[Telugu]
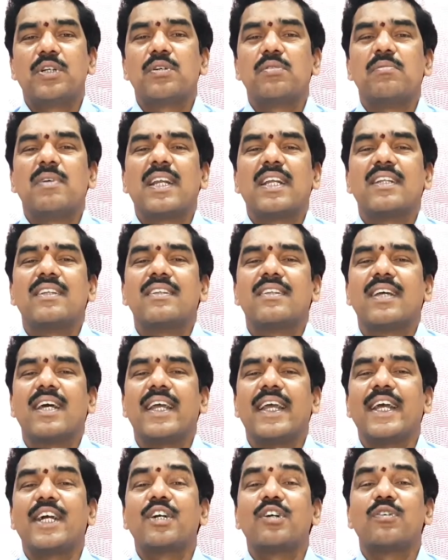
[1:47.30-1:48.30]
మీకు మరింత
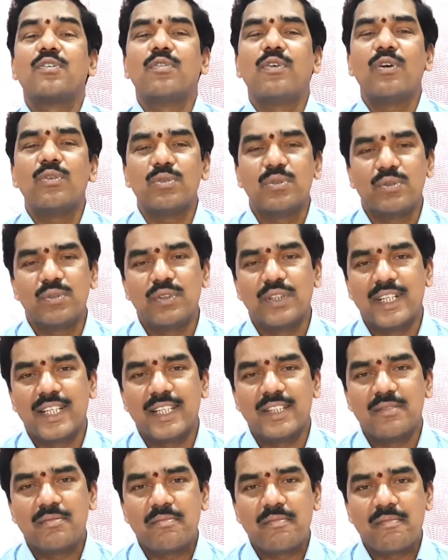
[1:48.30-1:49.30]
ఎక్కువ అవుతుంది
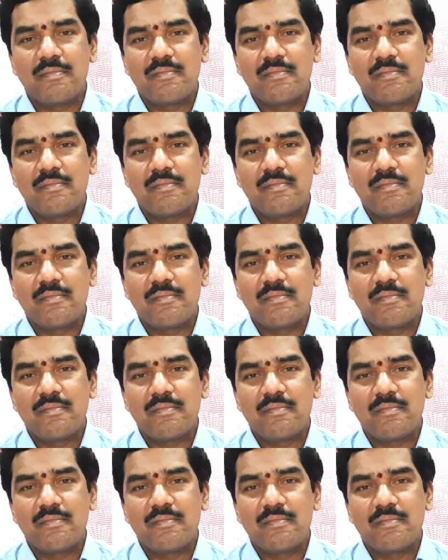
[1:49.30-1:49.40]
